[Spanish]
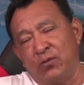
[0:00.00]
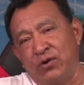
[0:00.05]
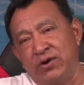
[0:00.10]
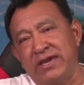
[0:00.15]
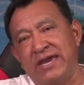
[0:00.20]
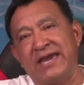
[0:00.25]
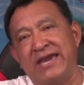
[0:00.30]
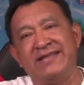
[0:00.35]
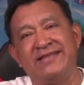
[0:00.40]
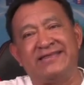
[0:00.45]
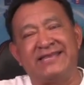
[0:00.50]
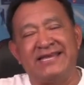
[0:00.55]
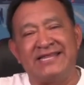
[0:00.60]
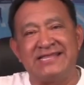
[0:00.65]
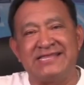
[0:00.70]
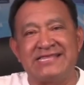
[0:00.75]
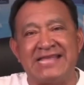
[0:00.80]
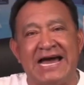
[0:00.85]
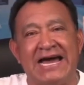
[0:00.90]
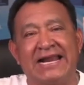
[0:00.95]
voy a
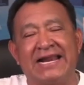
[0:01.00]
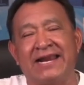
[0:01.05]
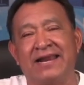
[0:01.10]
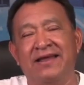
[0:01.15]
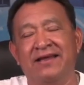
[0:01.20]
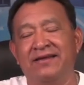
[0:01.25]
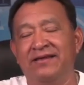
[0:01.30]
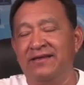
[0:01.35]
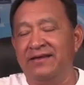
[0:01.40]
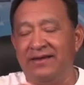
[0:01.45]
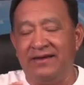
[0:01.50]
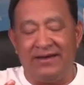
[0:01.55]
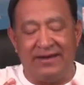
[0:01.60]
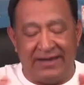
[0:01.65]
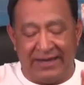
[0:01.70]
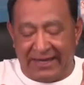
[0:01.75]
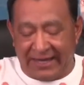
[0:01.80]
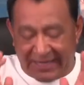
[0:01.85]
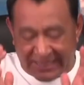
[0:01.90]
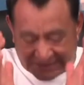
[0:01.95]
intentar,
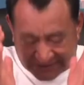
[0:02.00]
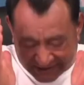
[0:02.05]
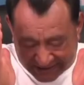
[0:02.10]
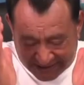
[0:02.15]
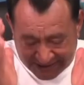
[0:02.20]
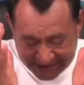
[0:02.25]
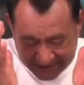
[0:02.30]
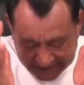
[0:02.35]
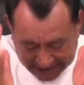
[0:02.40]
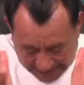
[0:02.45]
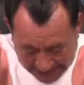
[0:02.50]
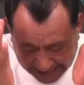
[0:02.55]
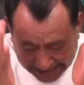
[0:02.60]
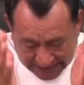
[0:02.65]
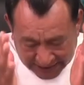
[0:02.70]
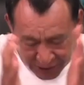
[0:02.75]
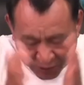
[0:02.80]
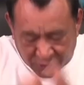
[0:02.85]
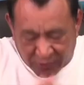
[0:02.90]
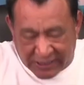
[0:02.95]
es
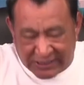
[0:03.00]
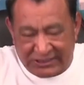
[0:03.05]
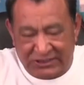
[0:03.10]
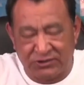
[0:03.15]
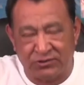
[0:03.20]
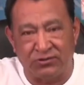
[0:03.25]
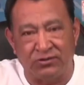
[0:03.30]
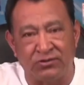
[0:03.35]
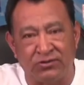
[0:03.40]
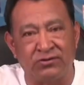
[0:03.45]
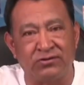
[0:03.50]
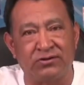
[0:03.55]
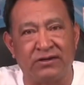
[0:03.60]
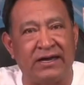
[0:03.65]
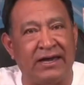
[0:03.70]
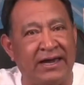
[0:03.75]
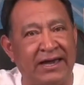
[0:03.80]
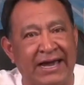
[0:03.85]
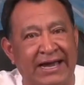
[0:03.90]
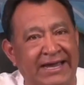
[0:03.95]
incierto esto,
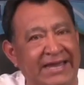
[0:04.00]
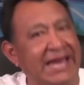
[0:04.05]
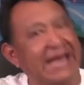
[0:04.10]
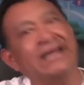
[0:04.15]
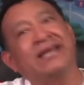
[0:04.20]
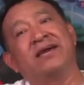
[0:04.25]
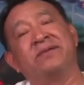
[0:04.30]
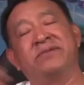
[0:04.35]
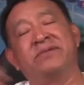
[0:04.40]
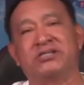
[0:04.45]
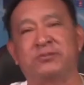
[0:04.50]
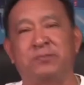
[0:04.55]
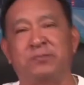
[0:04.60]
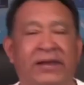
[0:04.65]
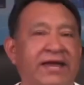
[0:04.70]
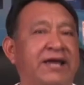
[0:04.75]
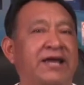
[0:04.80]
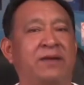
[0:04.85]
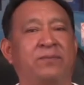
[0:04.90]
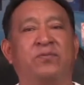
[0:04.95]
eh, que alguien me
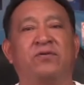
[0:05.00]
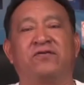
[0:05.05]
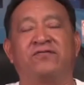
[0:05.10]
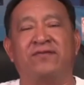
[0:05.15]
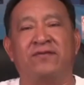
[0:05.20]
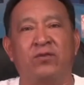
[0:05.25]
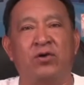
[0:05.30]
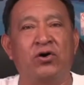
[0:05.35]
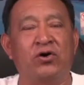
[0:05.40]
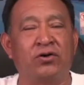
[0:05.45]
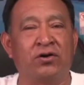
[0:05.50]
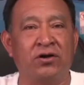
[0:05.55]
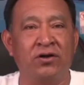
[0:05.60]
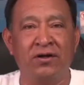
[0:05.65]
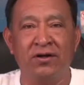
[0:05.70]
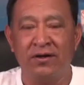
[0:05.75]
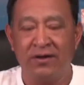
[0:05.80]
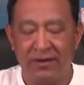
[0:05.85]
explique, por favor,